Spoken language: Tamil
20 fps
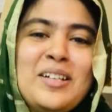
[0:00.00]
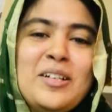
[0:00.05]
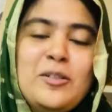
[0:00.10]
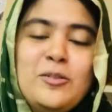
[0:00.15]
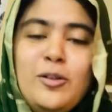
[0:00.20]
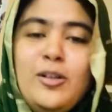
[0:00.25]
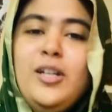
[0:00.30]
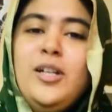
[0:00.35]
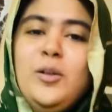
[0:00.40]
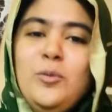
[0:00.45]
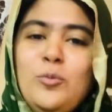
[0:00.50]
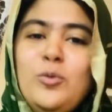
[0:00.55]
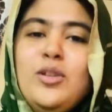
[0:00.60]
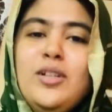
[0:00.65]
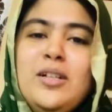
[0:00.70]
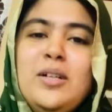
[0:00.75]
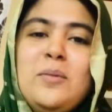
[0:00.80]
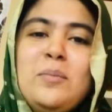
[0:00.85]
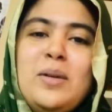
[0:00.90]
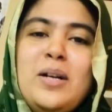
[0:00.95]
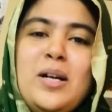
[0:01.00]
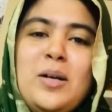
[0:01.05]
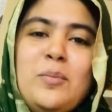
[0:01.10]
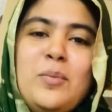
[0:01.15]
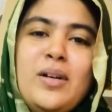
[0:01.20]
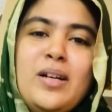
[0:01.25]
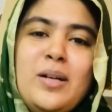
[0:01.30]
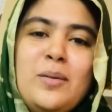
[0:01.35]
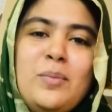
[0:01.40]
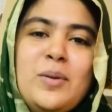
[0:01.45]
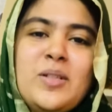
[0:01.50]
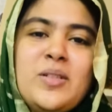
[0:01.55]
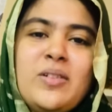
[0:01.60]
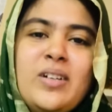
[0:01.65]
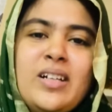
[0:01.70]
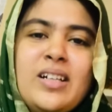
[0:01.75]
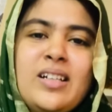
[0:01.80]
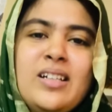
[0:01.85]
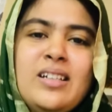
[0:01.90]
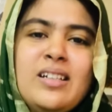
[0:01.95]
சொல்லிட்டு முதுகுக்கு பின்னாடி போய் என்ன
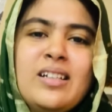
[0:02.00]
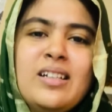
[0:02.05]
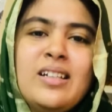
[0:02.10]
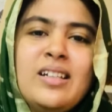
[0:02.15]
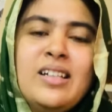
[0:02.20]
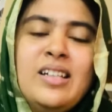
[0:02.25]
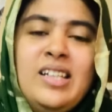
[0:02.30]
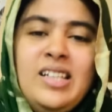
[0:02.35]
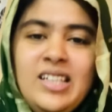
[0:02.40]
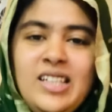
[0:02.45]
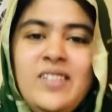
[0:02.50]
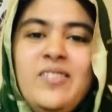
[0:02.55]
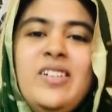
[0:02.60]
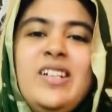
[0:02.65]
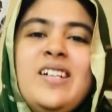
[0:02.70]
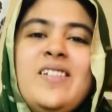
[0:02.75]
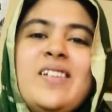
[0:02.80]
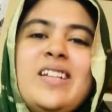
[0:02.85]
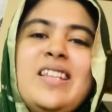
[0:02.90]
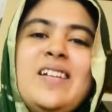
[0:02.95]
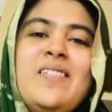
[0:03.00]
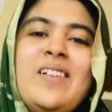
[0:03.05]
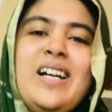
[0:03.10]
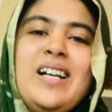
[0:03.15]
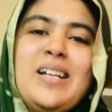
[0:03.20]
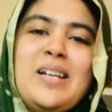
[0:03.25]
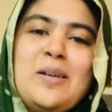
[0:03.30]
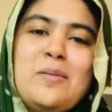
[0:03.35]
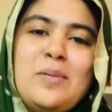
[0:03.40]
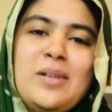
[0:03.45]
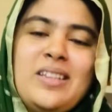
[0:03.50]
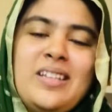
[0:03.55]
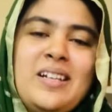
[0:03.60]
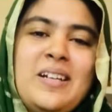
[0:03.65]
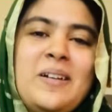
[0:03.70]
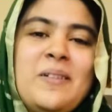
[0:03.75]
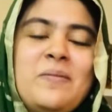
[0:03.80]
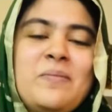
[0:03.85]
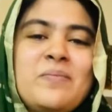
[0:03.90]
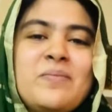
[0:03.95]
பேசுவாங்க இவனுக்கு வந்த வாழ்க்கையை பார்த்தியா